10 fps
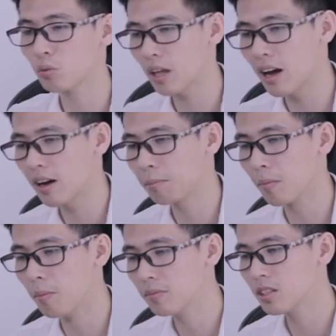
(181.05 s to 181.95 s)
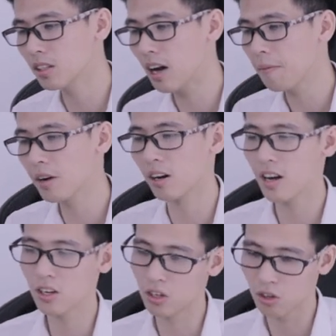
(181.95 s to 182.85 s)
chúng ta bấm chữ FN
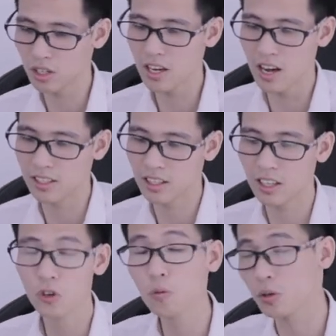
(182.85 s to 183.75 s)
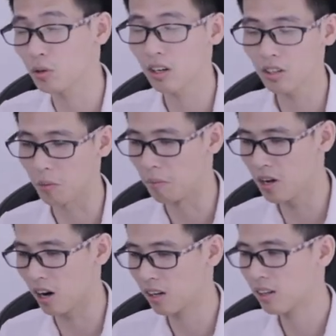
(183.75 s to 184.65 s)
đây thì nó sẽ hiện ra những cái nút mà chúng ta có thể bấm
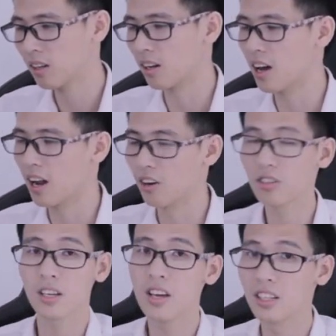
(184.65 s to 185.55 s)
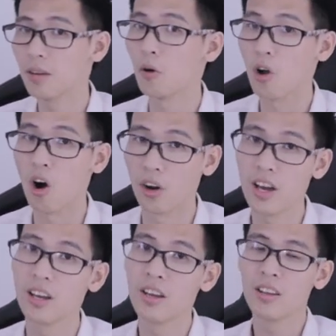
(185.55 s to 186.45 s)
được đây ạ nó sẽ hiện ra màu đỏ ở
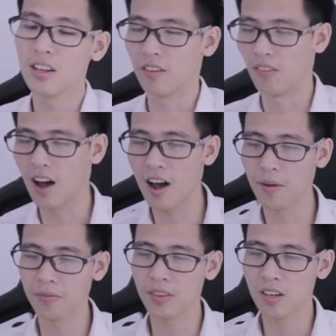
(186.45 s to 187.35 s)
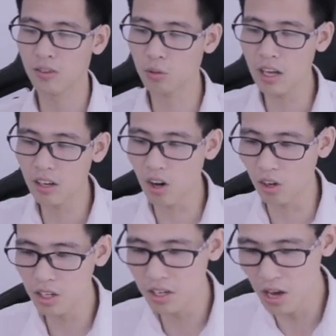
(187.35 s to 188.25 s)
đây và chúng ta
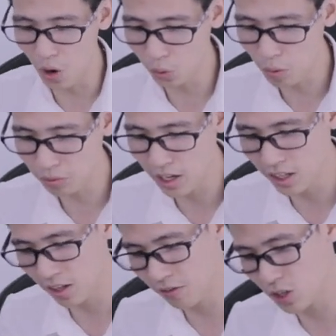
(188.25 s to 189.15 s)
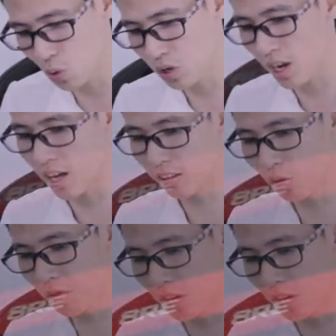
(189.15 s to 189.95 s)
có thêm nhiều thông tin ví dụ như là tôi